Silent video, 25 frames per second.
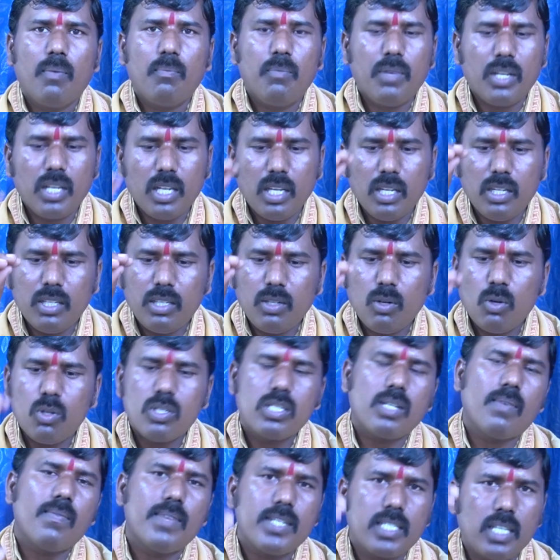మీకు ఇంట్లో
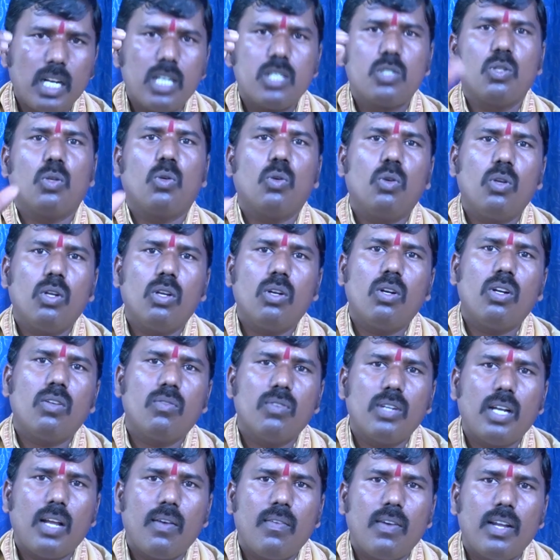సమస్యలు చిక్కుల్లో కూడా
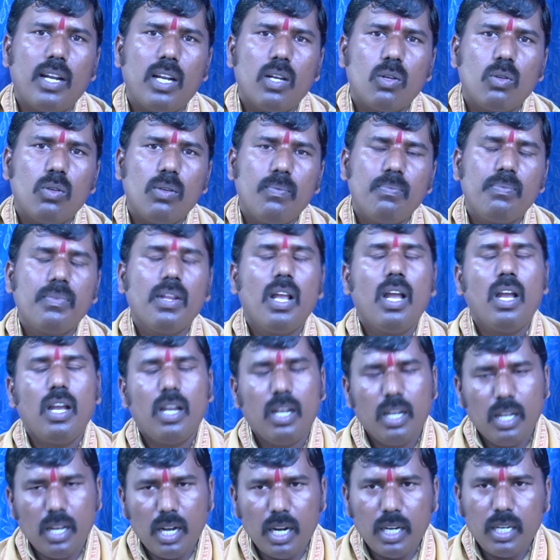ఉన్న వాళ్ళకు
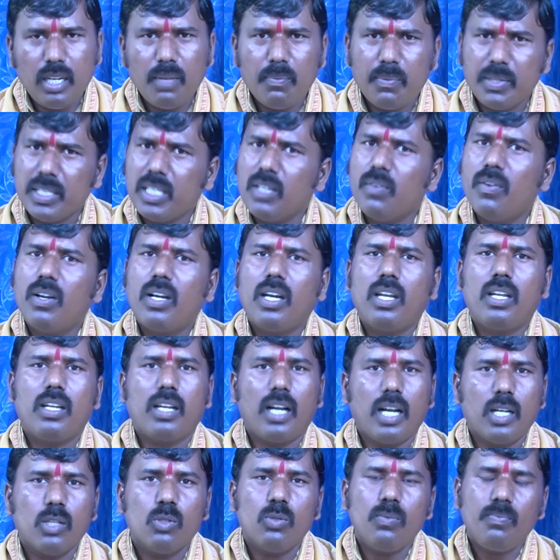ఇలాంటి ప్రతి ఒక్కరి
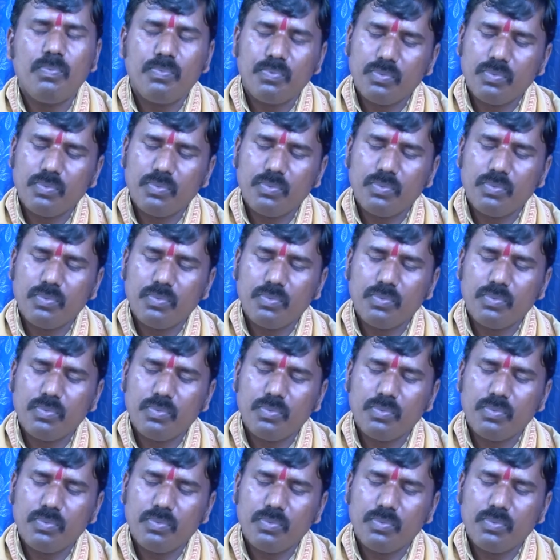కాదు